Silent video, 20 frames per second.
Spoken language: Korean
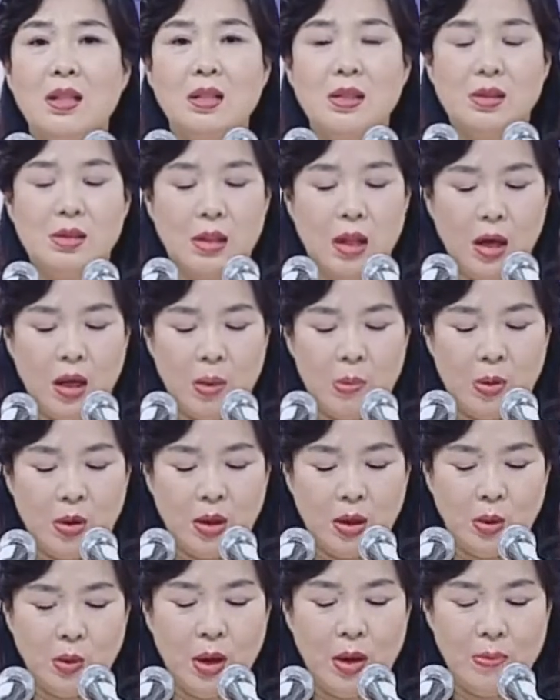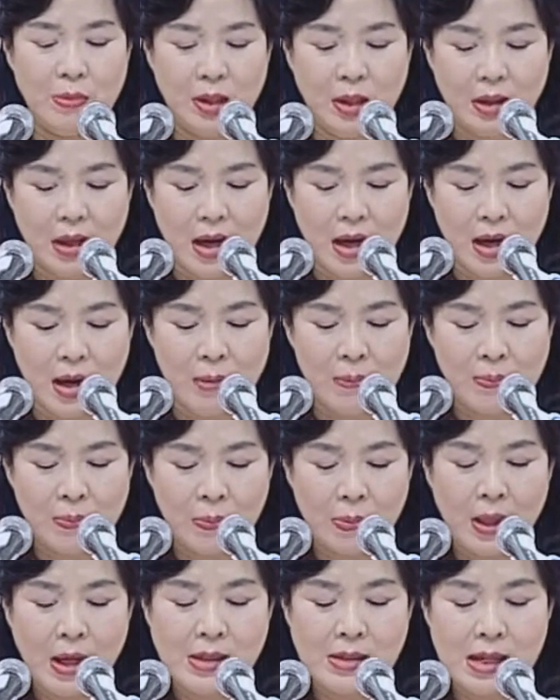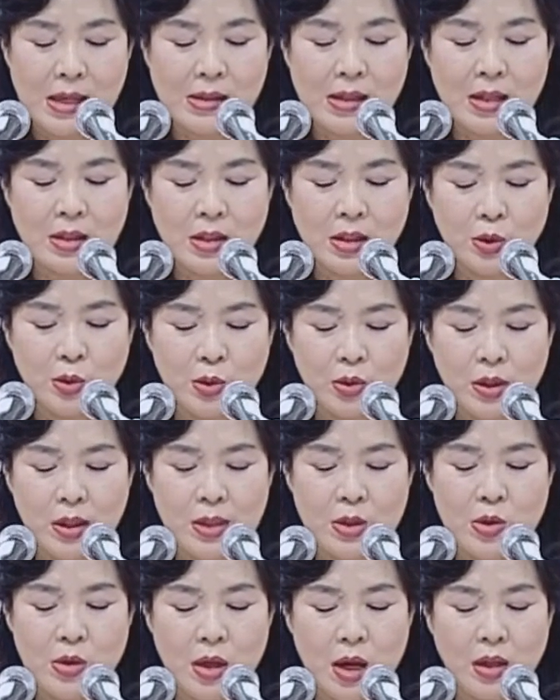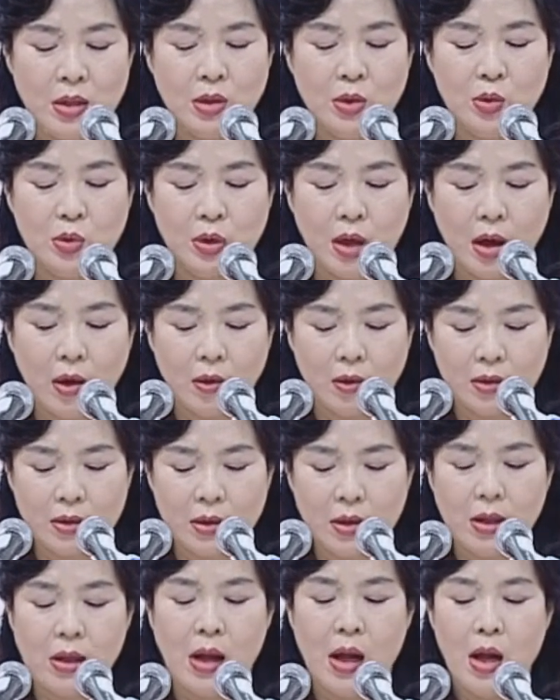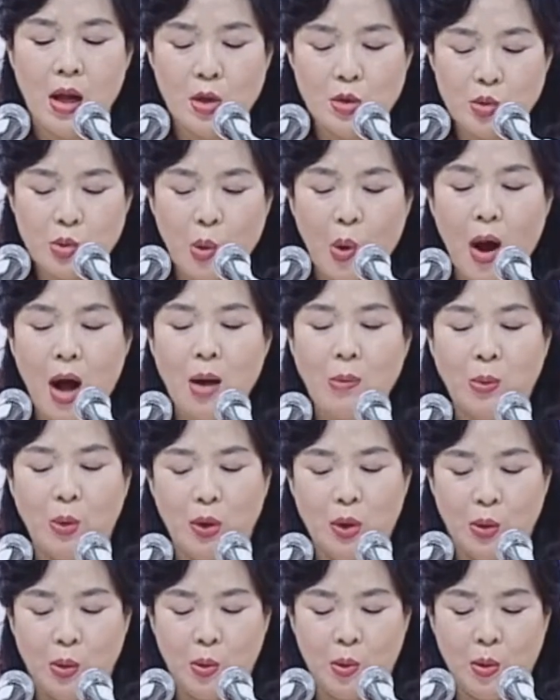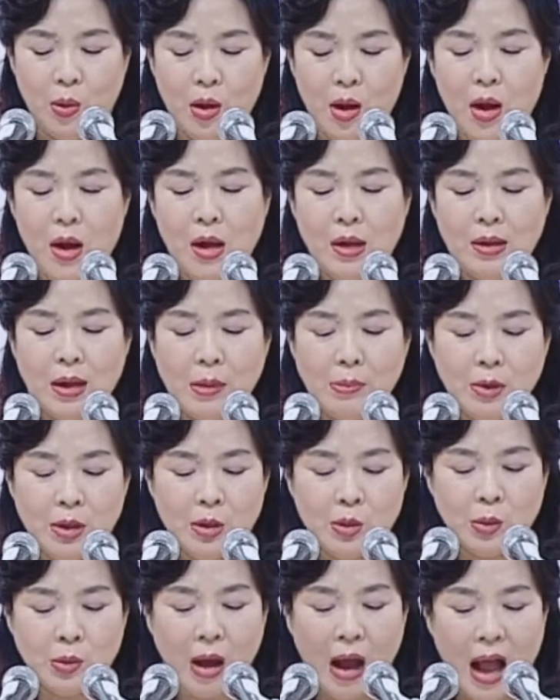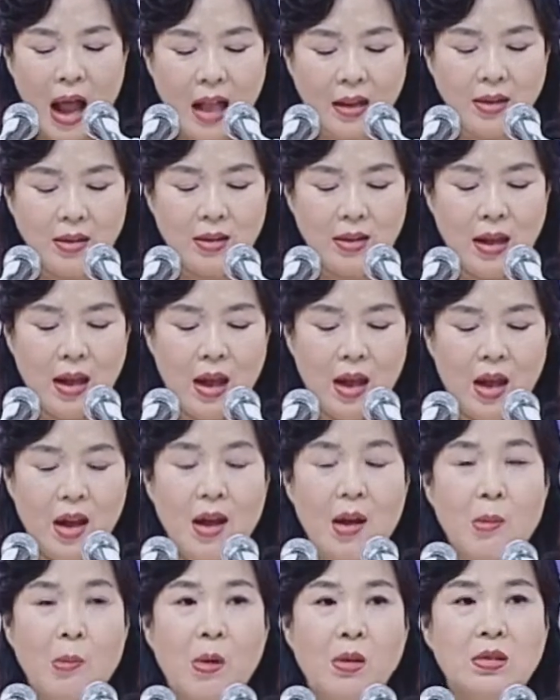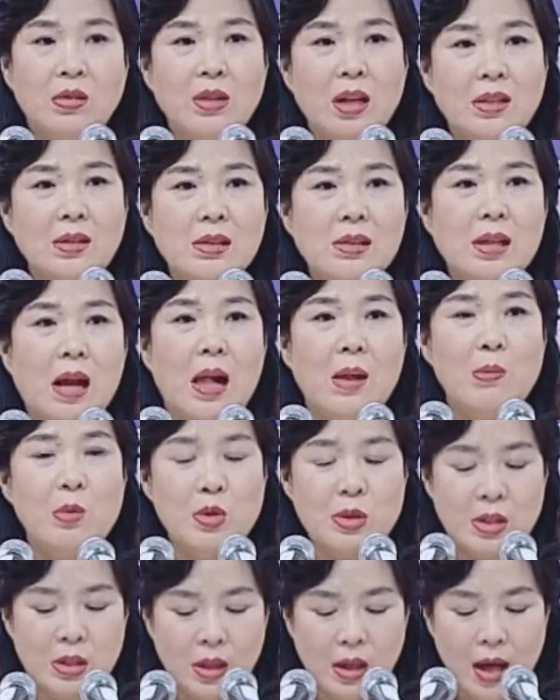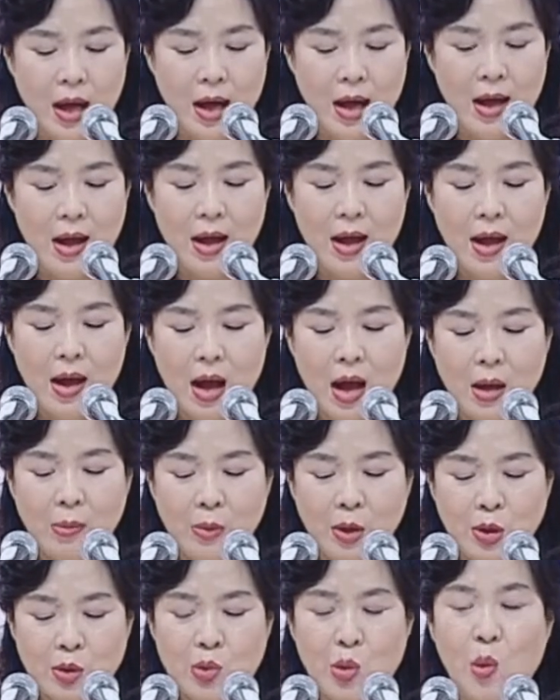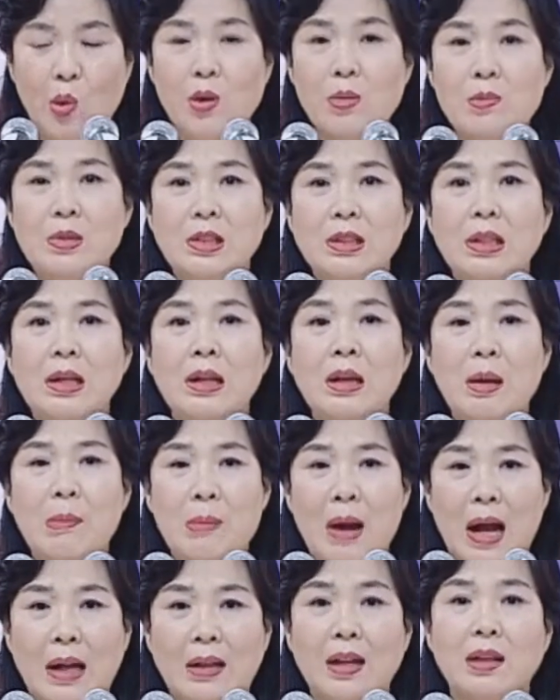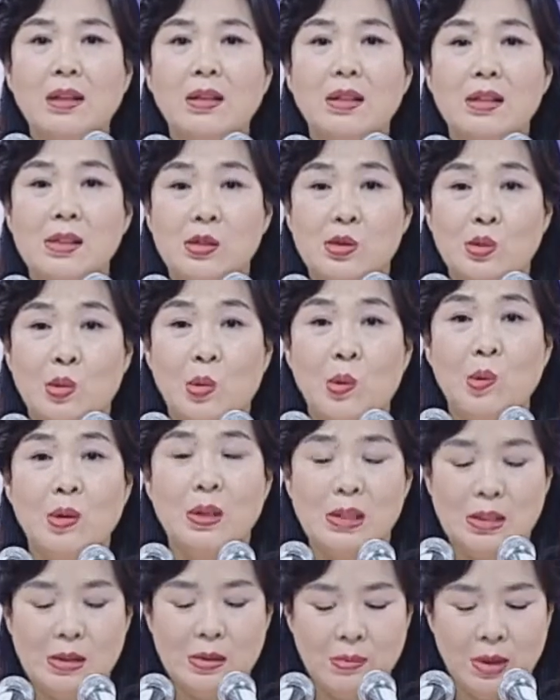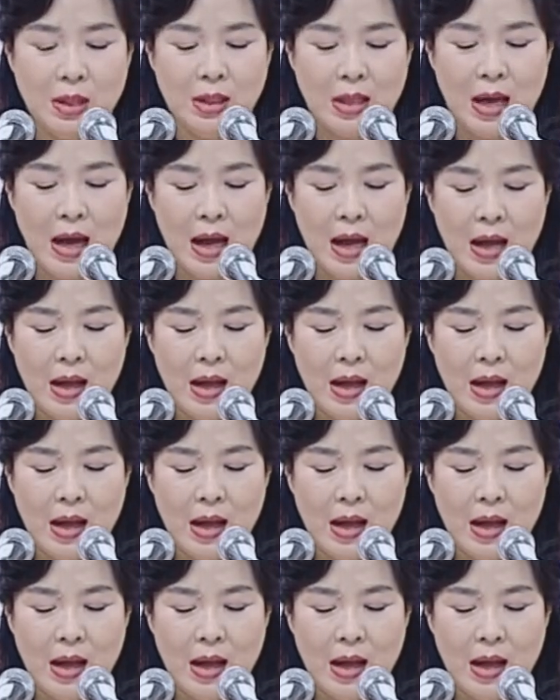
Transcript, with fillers: 지나가 버리기도 합니다. 세상 친구들이 취하는 육의 것들을 좋아 보이고 남들도 다 하는데 뭐 그게 큰 잘못인가 하며 조금씩 받아들일 수도 있습니다.